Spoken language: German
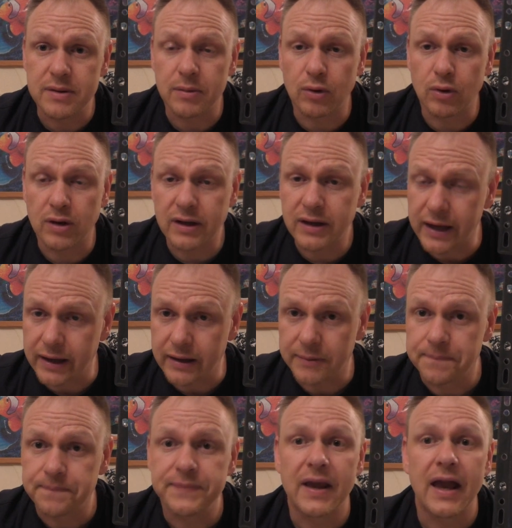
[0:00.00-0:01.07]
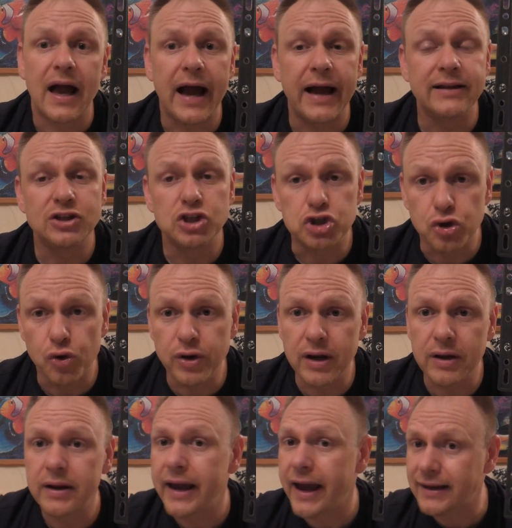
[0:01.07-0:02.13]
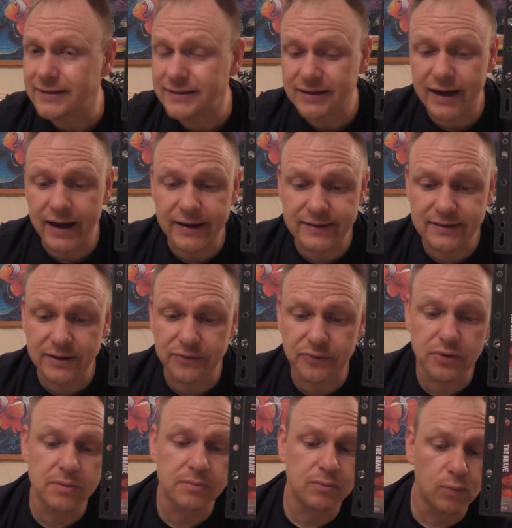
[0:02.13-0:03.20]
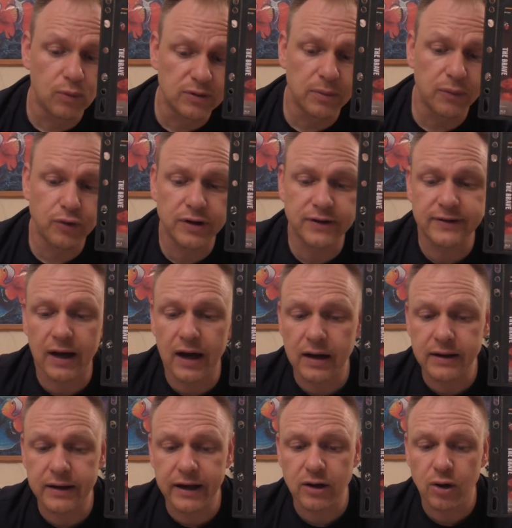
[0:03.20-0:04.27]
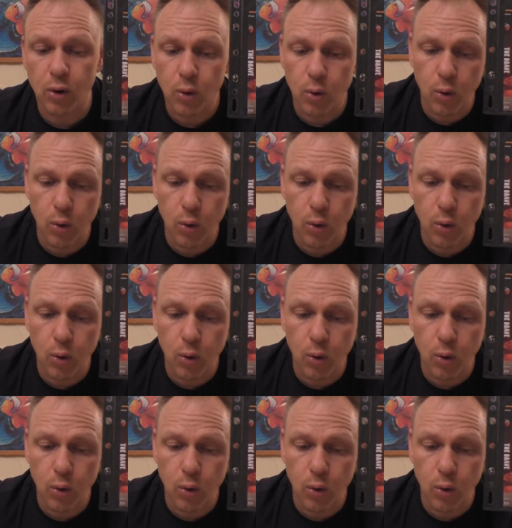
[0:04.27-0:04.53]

wie es ihm auch dann geht. Ein schöner, herzzerreißender Film, muss man wirklich sagen. Geht